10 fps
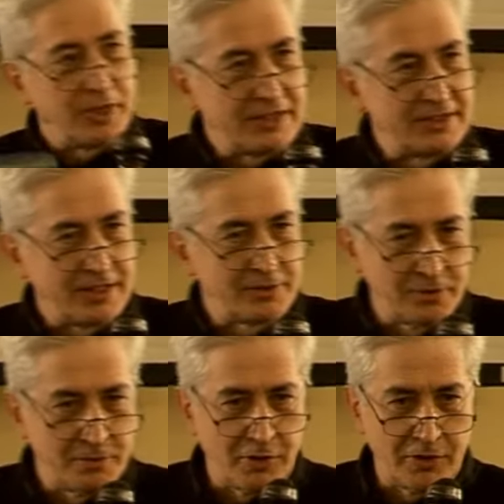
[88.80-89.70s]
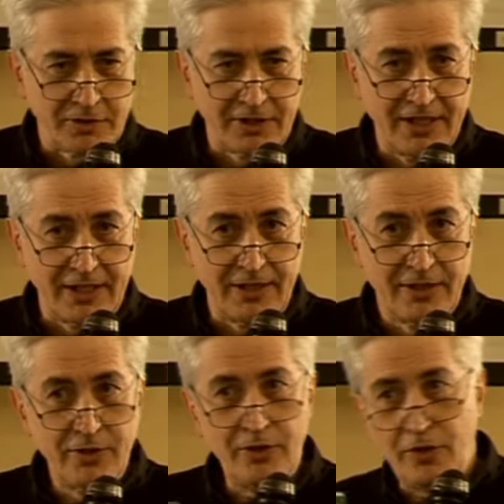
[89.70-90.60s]
guarite e sono morte, eh?
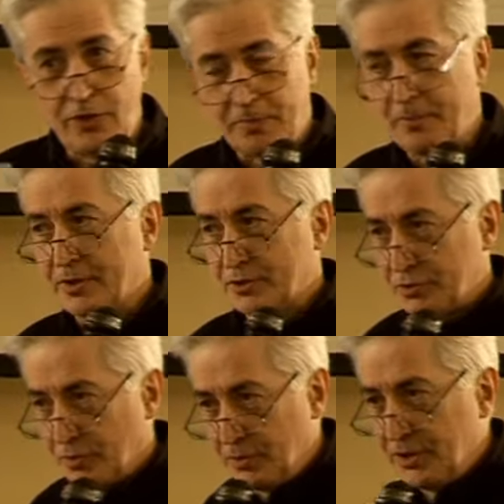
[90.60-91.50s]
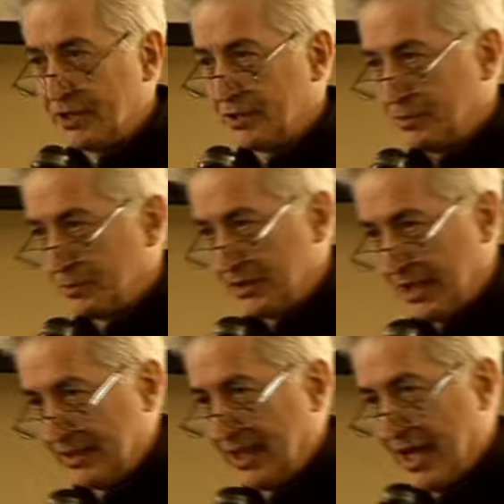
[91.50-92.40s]
no, no, no, persone che sono
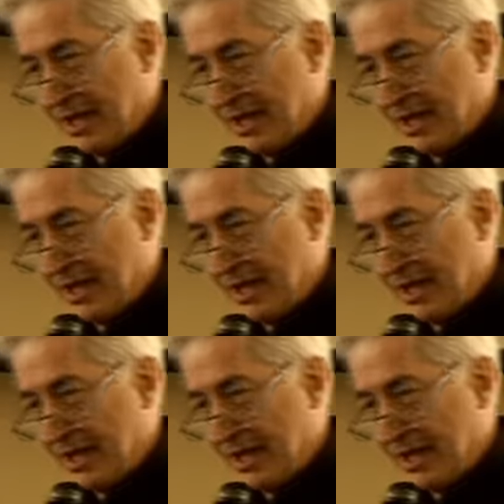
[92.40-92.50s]
state